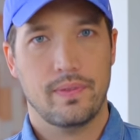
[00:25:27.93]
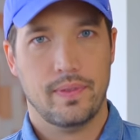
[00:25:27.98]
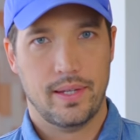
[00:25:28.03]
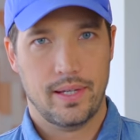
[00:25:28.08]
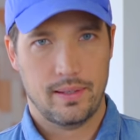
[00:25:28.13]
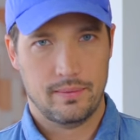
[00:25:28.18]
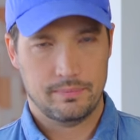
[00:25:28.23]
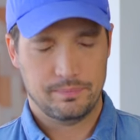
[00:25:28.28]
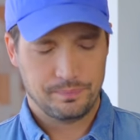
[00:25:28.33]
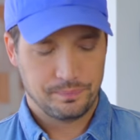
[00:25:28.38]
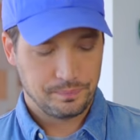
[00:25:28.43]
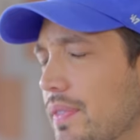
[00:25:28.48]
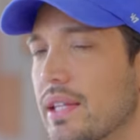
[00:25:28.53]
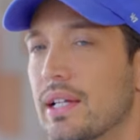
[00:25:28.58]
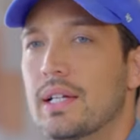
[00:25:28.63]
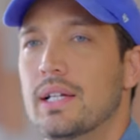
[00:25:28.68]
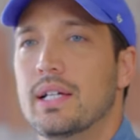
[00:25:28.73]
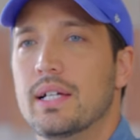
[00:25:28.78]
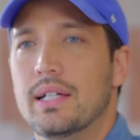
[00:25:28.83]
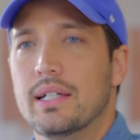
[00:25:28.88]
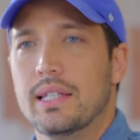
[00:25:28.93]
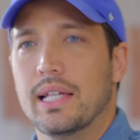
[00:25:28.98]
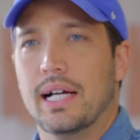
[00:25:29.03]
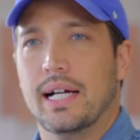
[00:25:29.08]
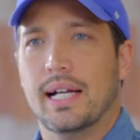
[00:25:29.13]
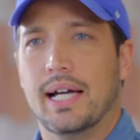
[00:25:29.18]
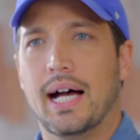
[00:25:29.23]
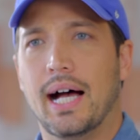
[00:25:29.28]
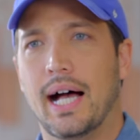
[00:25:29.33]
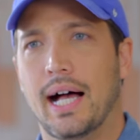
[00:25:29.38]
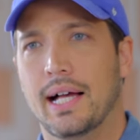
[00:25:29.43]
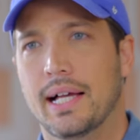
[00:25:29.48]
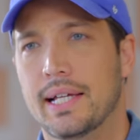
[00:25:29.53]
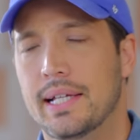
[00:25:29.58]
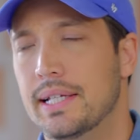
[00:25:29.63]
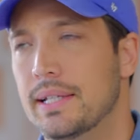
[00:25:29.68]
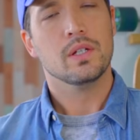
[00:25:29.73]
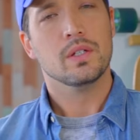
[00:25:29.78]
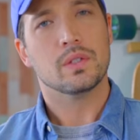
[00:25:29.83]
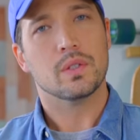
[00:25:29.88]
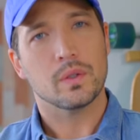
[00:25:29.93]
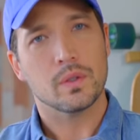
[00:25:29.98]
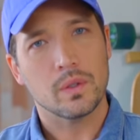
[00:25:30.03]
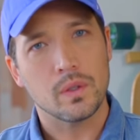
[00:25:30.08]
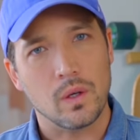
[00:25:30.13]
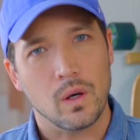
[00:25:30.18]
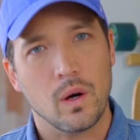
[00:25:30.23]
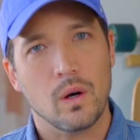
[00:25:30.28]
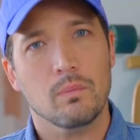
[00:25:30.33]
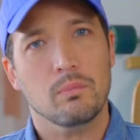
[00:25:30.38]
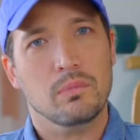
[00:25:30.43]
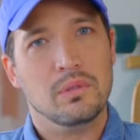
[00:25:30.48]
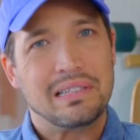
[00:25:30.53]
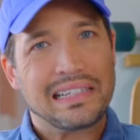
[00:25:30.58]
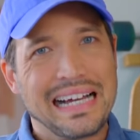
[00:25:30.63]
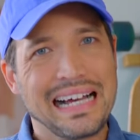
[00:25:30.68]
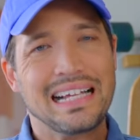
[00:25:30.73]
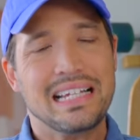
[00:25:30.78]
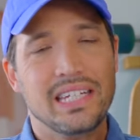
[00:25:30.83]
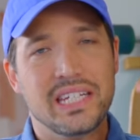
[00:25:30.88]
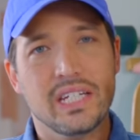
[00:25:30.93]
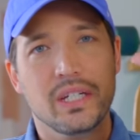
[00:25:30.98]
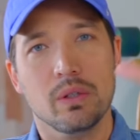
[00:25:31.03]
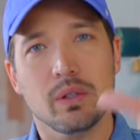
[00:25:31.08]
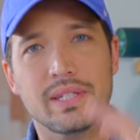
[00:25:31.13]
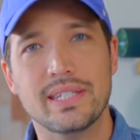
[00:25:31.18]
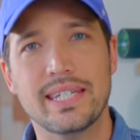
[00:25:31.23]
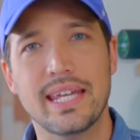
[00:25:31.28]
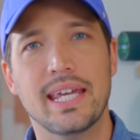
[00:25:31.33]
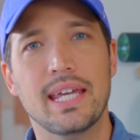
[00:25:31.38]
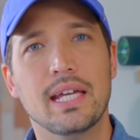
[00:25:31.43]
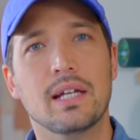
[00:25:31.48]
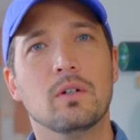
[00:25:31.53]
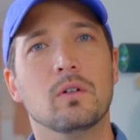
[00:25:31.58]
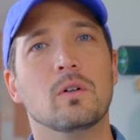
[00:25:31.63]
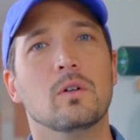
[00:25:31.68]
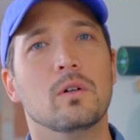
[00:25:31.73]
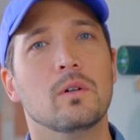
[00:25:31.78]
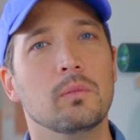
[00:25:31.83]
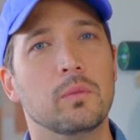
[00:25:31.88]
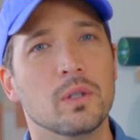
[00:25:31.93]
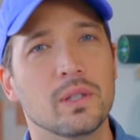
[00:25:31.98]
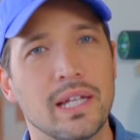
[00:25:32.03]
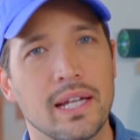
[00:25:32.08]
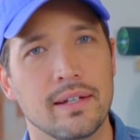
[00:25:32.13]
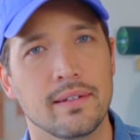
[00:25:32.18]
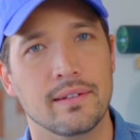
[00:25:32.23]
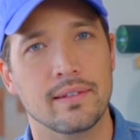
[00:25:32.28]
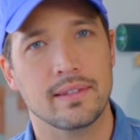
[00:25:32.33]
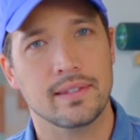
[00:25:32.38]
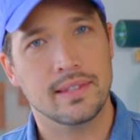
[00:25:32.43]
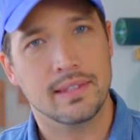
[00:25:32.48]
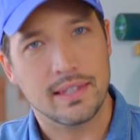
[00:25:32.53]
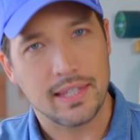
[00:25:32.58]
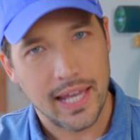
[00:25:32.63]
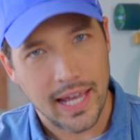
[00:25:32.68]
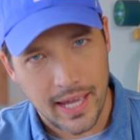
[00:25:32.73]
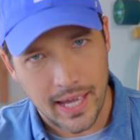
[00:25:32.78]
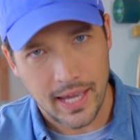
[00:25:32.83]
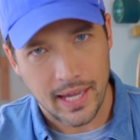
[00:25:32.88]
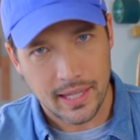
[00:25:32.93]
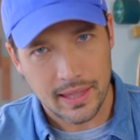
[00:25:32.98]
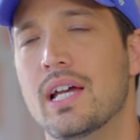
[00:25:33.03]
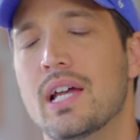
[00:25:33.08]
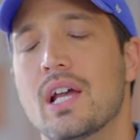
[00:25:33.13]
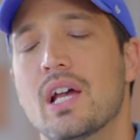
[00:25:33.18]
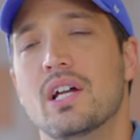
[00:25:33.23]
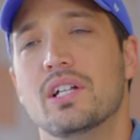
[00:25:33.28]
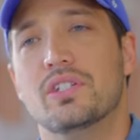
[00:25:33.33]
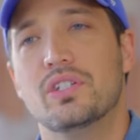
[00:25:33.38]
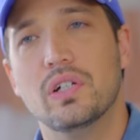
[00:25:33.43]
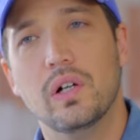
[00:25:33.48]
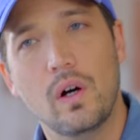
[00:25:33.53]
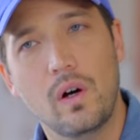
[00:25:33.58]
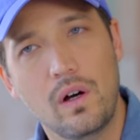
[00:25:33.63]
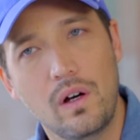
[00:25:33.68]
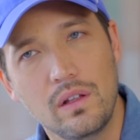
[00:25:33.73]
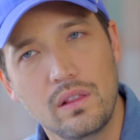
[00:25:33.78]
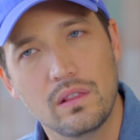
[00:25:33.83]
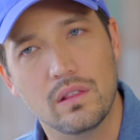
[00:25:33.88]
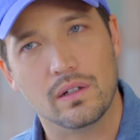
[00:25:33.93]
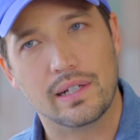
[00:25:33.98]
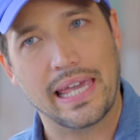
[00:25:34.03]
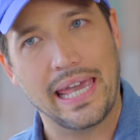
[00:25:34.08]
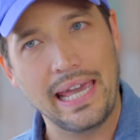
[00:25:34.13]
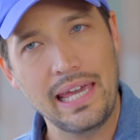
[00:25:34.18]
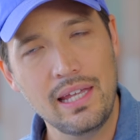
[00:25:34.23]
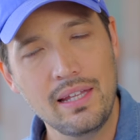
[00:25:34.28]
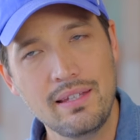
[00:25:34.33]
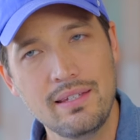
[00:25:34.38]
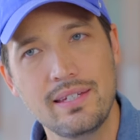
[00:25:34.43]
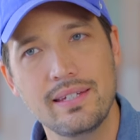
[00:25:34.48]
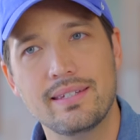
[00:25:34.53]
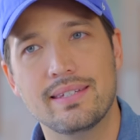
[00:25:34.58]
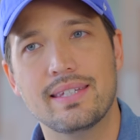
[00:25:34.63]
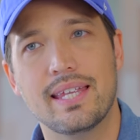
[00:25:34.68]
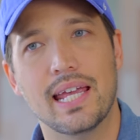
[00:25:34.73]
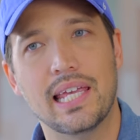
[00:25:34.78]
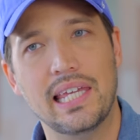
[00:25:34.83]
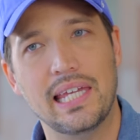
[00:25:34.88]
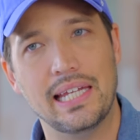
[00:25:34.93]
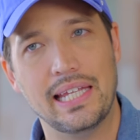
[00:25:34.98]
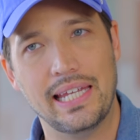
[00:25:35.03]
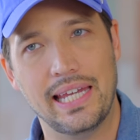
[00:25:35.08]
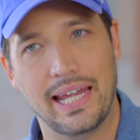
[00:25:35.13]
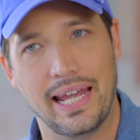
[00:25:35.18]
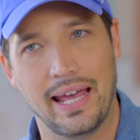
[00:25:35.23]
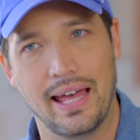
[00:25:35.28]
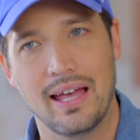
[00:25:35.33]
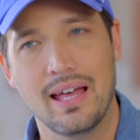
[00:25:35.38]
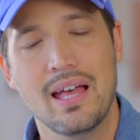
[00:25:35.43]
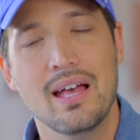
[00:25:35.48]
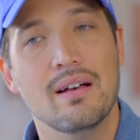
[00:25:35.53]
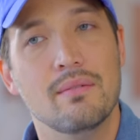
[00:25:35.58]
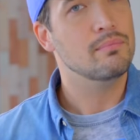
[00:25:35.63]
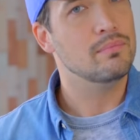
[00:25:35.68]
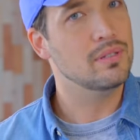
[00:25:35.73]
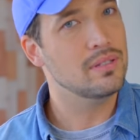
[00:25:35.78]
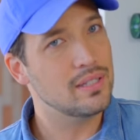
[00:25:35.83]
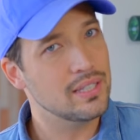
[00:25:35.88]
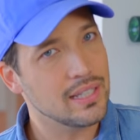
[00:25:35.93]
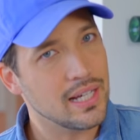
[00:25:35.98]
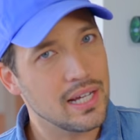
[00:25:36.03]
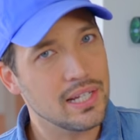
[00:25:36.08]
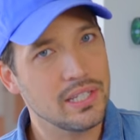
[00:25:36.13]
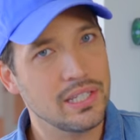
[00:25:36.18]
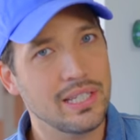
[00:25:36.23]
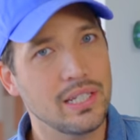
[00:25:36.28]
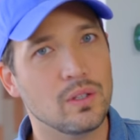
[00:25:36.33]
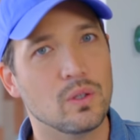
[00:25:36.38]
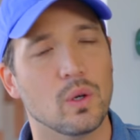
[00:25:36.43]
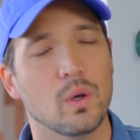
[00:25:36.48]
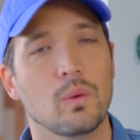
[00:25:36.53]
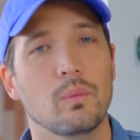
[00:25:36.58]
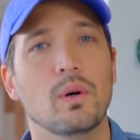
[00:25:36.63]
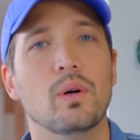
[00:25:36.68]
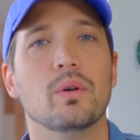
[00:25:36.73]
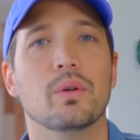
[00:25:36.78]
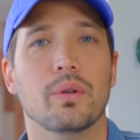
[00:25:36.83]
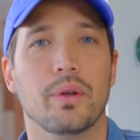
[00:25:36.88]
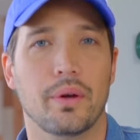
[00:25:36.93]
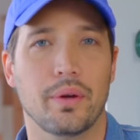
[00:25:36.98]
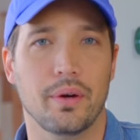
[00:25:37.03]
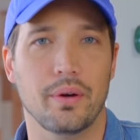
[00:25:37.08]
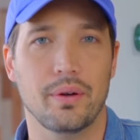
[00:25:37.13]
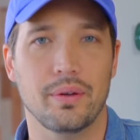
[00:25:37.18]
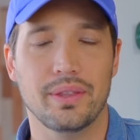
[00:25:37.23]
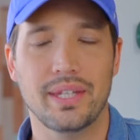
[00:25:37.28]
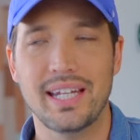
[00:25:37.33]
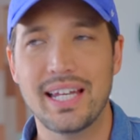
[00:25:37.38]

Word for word: ね、だからその昔の成功モデルってちょっと現実的に難しいと思うのよ。